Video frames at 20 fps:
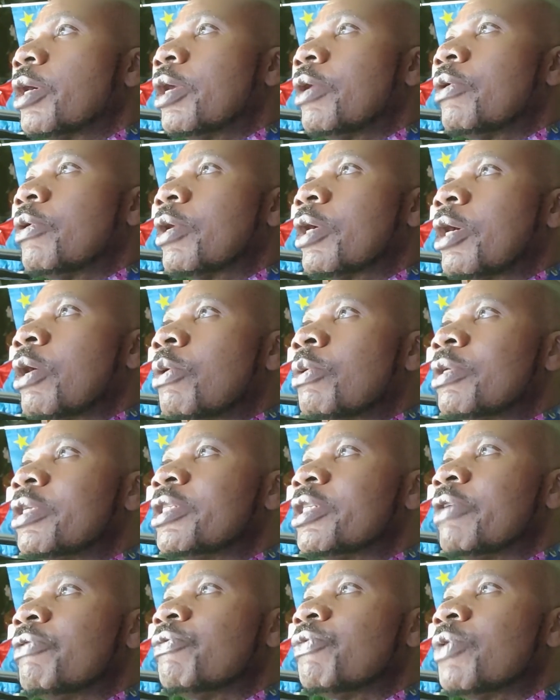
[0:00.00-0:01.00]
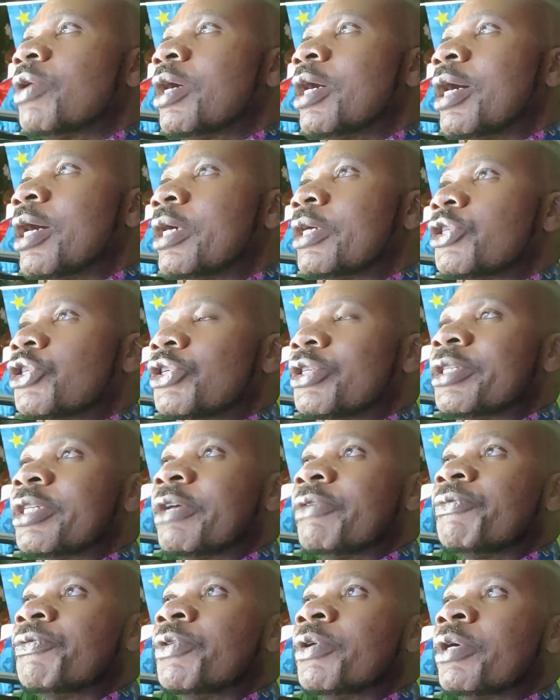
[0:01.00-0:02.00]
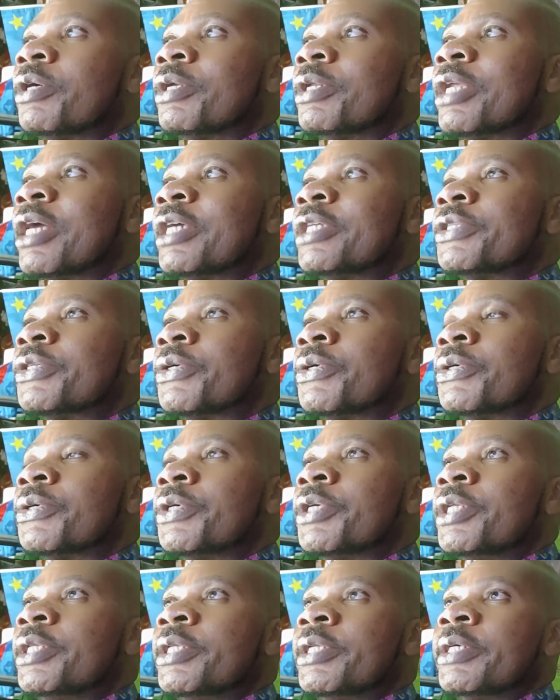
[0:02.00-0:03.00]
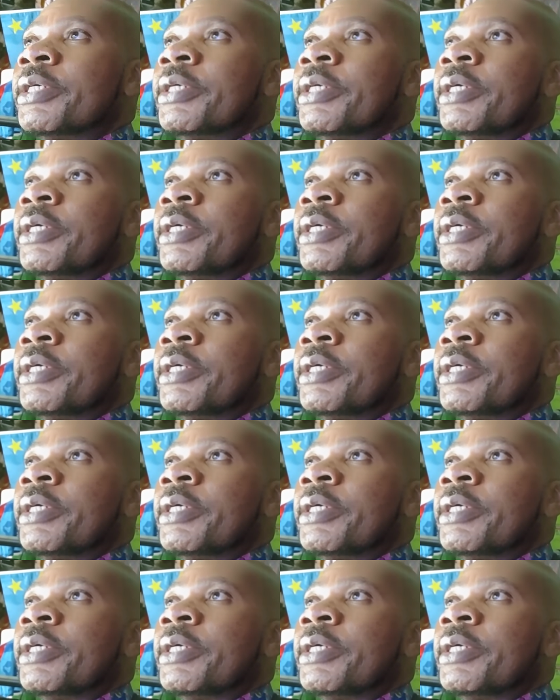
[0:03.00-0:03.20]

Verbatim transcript: Alors, quand on les envoie chez Saphir en Litecoin,